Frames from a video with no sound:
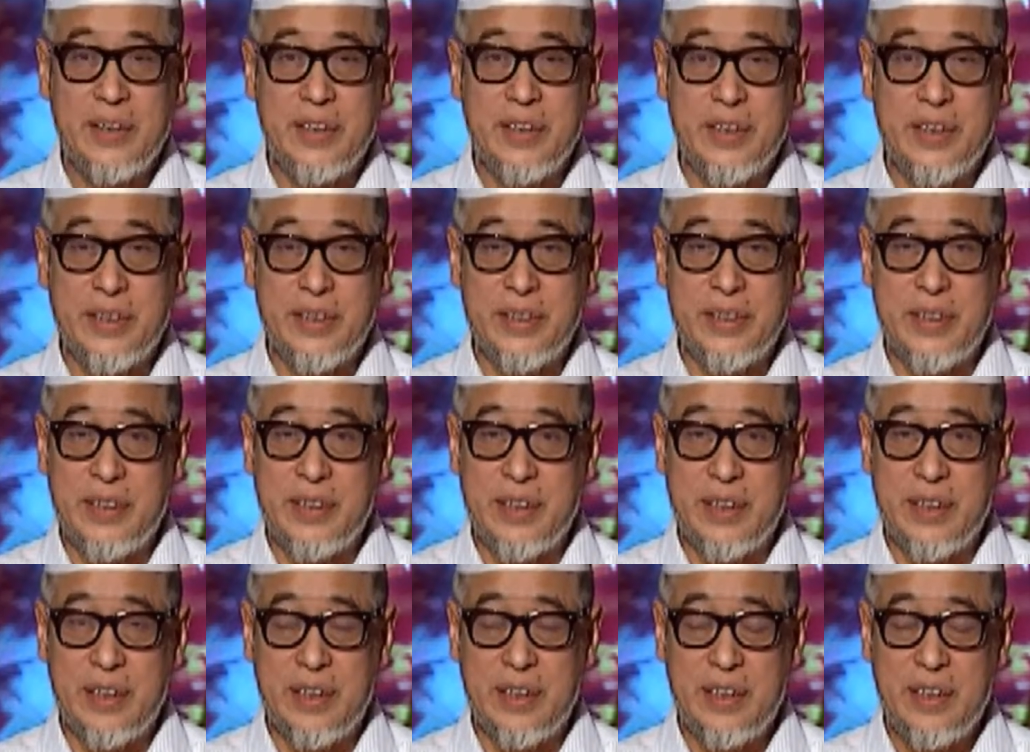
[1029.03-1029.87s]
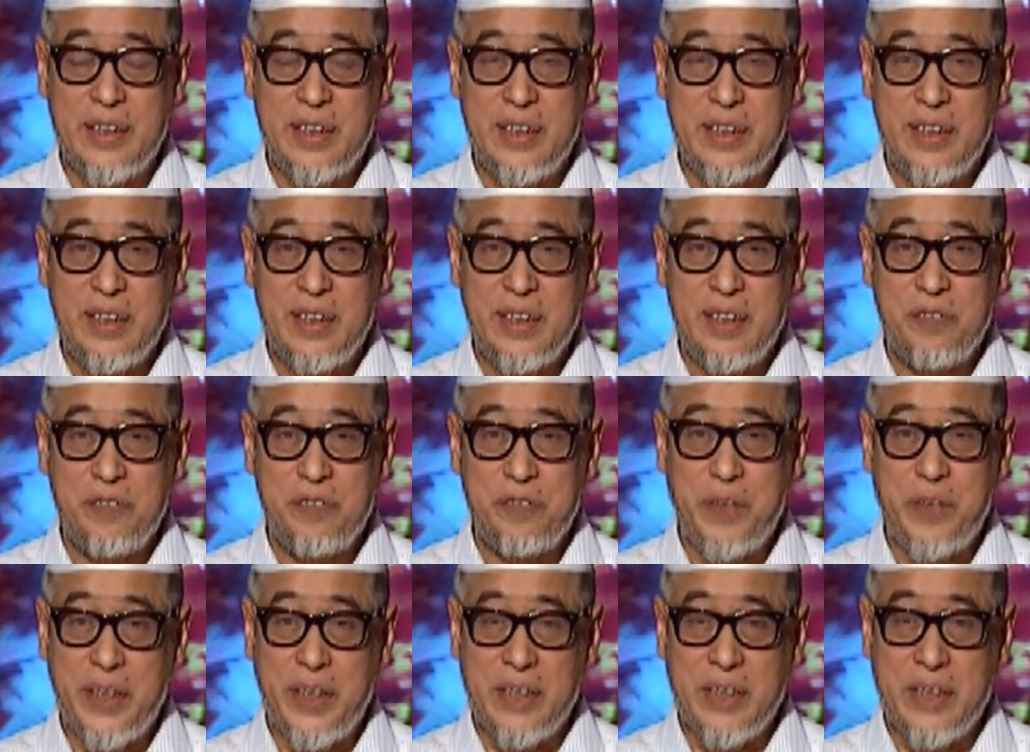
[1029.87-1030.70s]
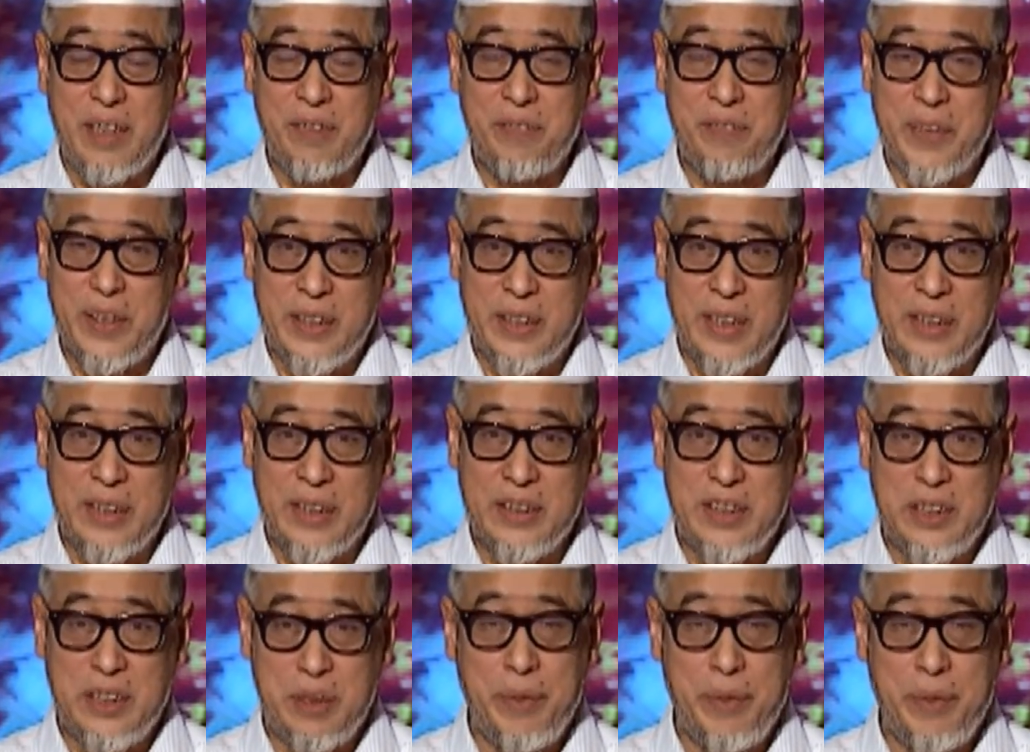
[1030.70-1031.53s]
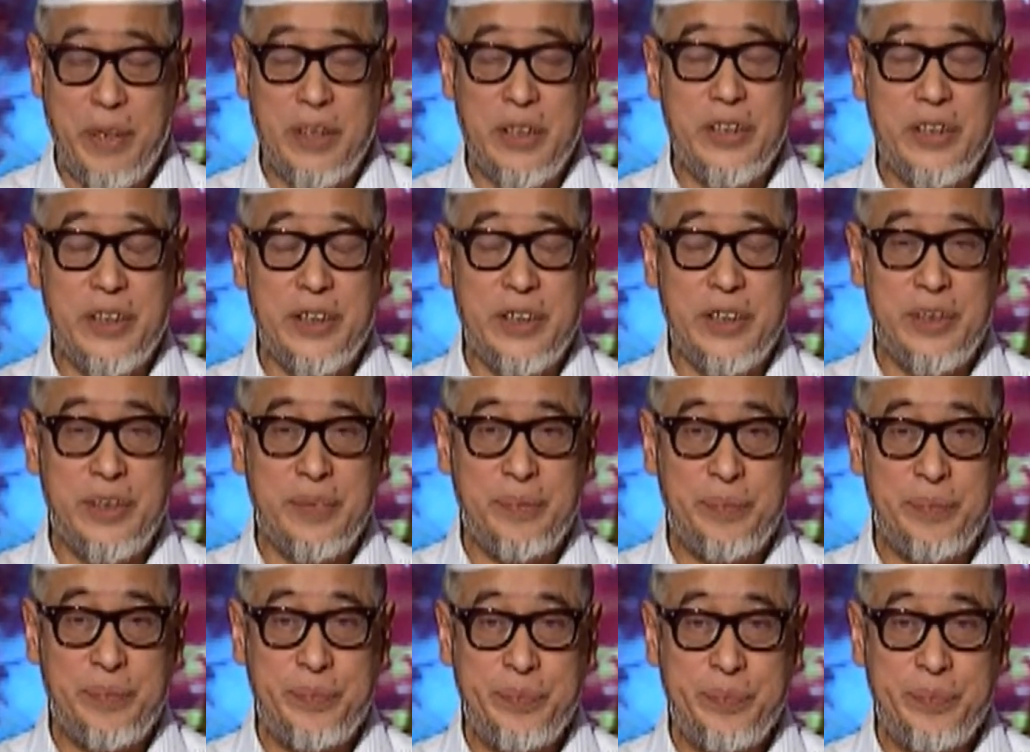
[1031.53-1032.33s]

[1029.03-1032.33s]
这是非常非常奇妙的事情。